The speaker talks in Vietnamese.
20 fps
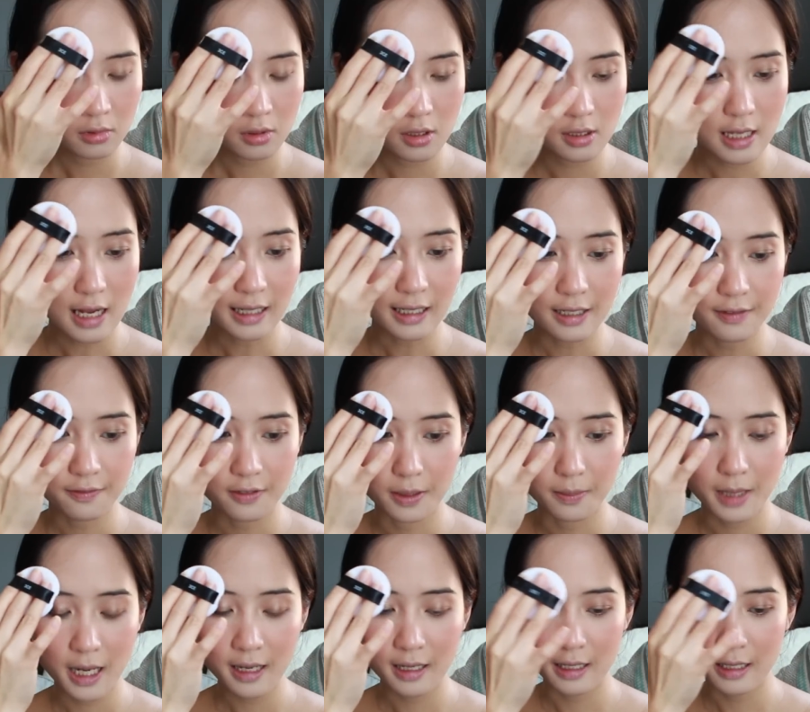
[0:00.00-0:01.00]
Thực ra cái
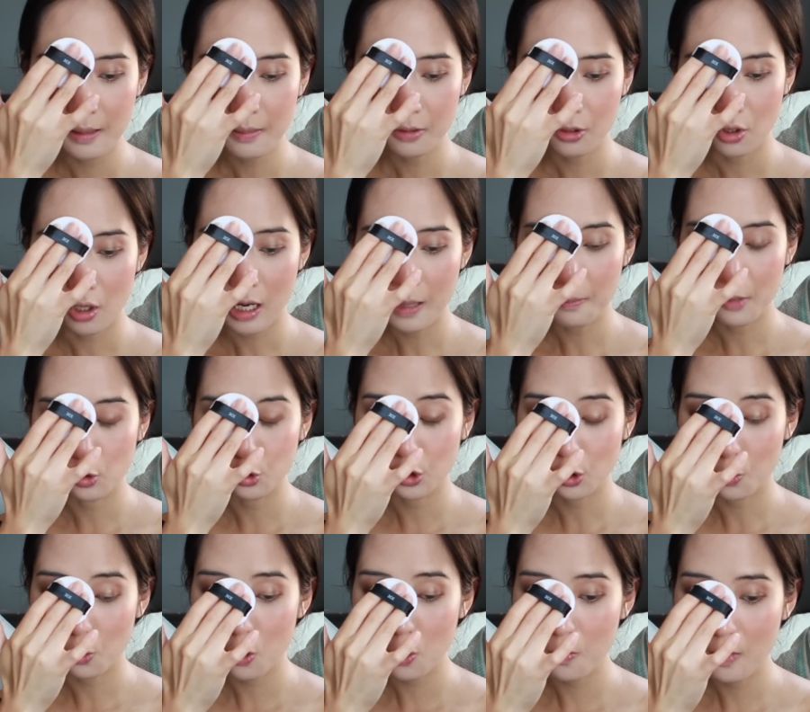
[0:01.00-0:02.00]
phấn này ấy, nó là màu
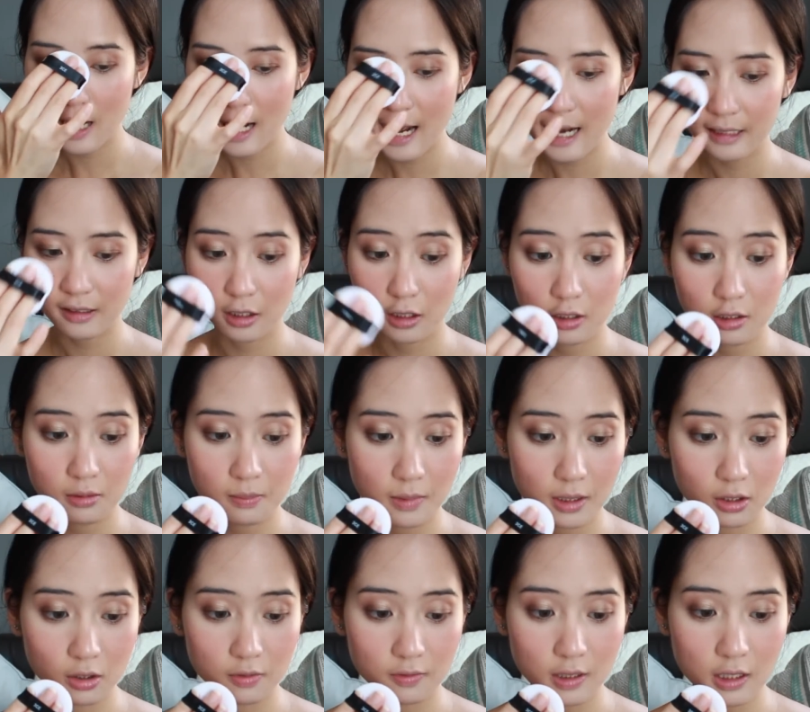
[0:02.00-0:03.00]
số không hai thì nhưng
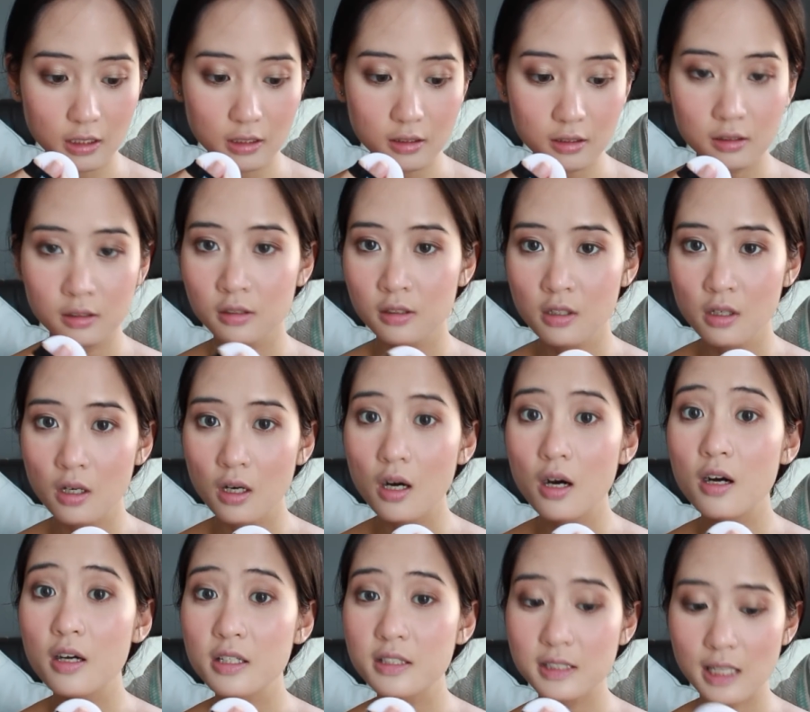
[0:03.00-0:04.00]
mà nó vẫn
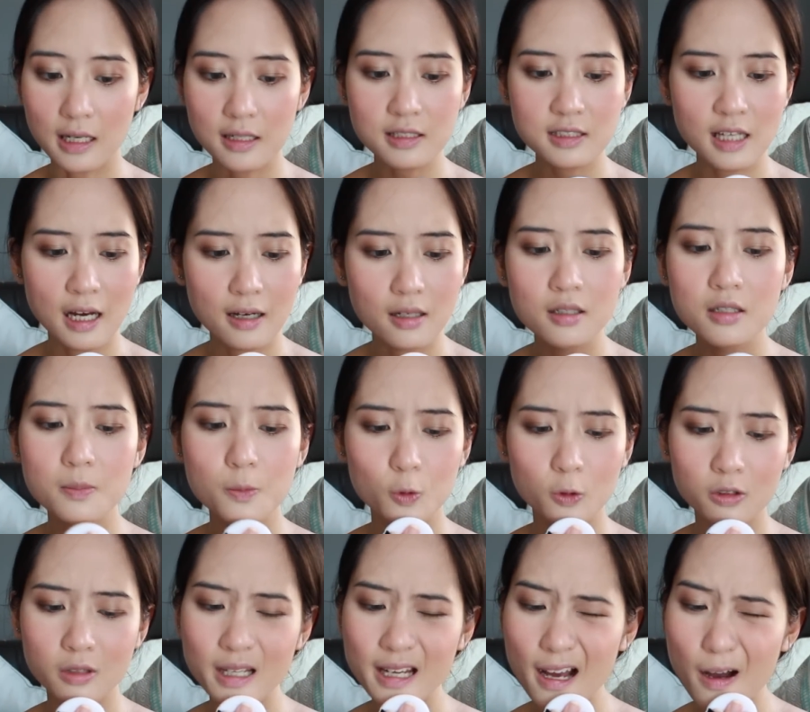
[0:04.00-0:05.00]
hơi trắng trắng, hơi một
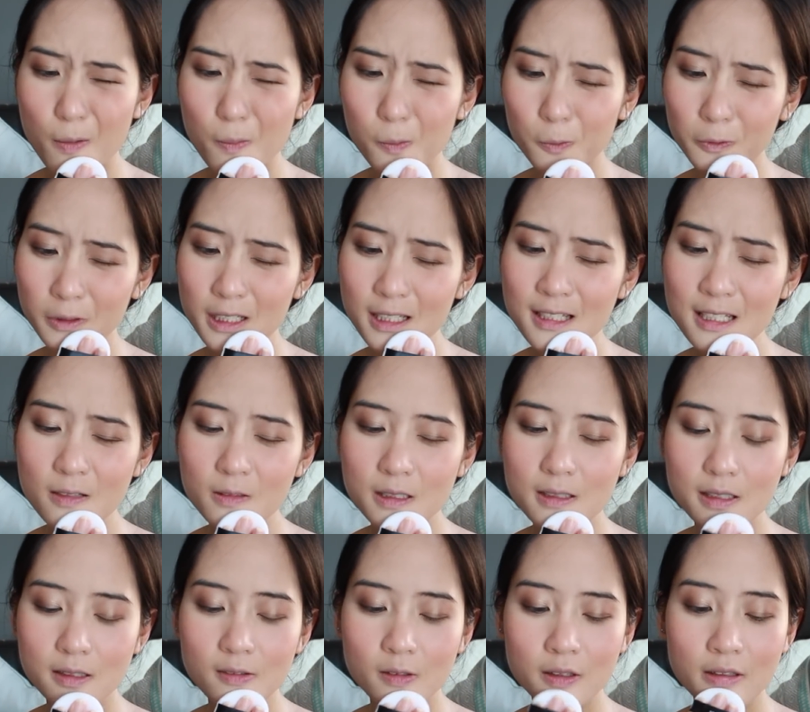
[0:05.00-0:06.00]
tẹo, một tí tẹo
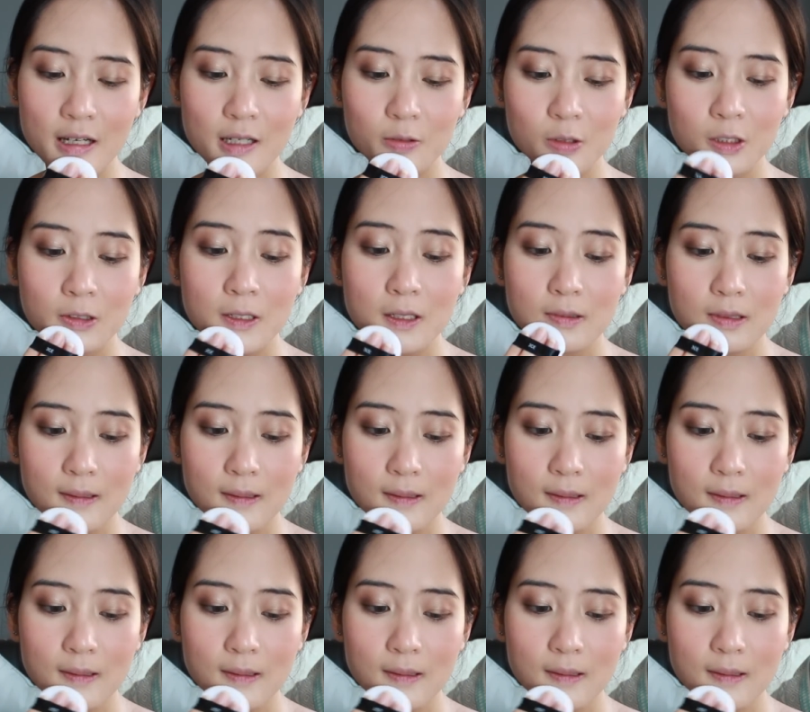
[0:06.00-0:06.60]
tẹo tẹo thôi.